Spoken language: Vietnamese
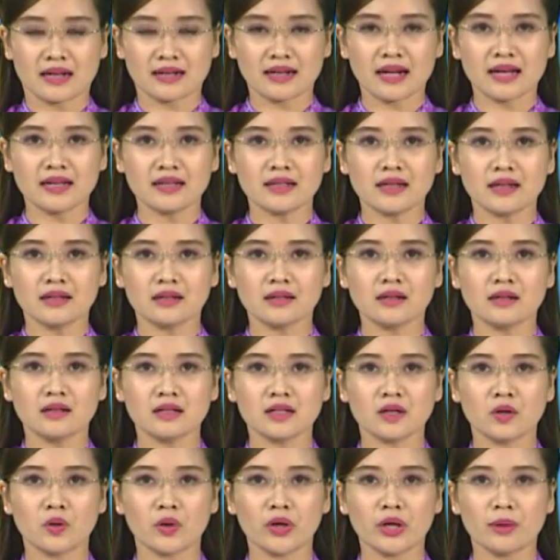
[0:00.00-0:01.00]
nay, Thường trực
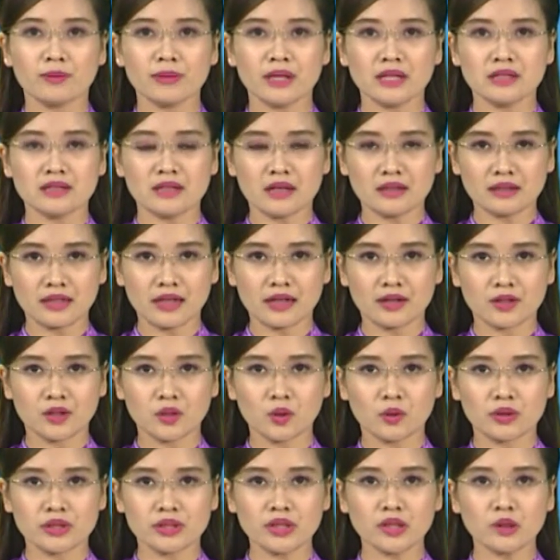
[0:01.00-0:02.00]
Hội đồng Nhân dân tỉnh tổ
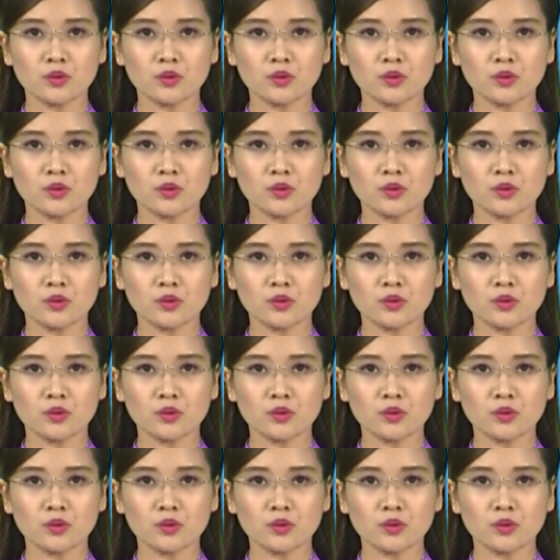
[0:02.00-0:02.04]
chức